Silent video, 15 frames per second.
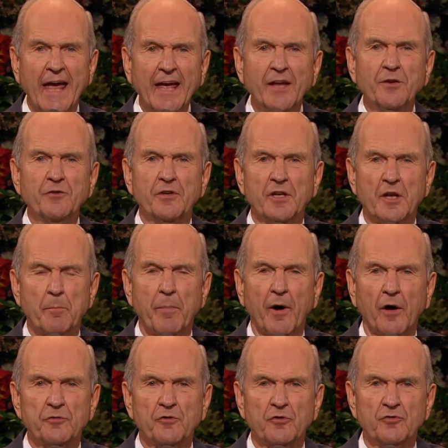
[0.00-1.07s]
廃墟で終わる
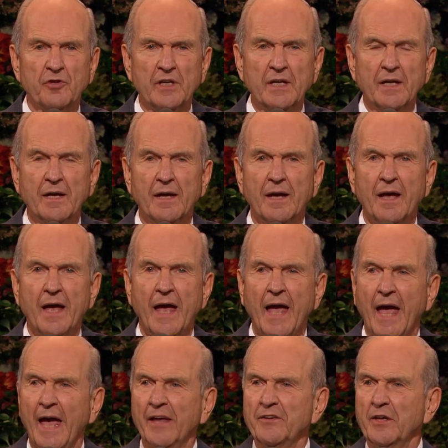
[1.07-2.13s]
ことはなく世
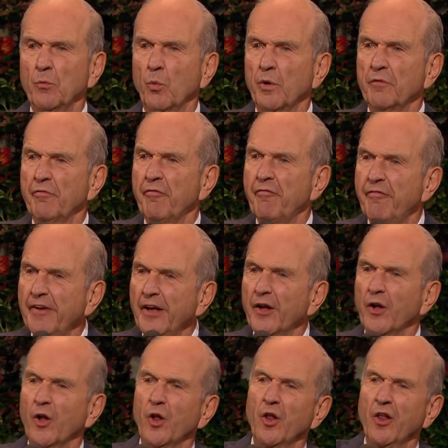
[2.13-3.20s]
界中を真理で
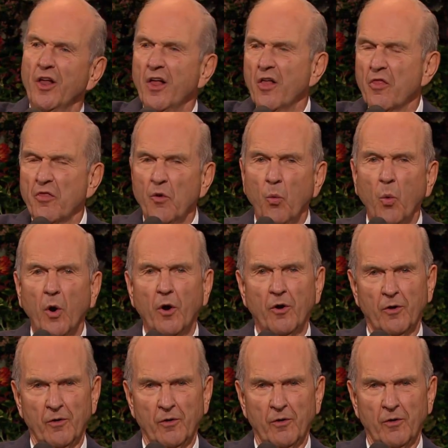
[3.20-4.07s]
満たすのです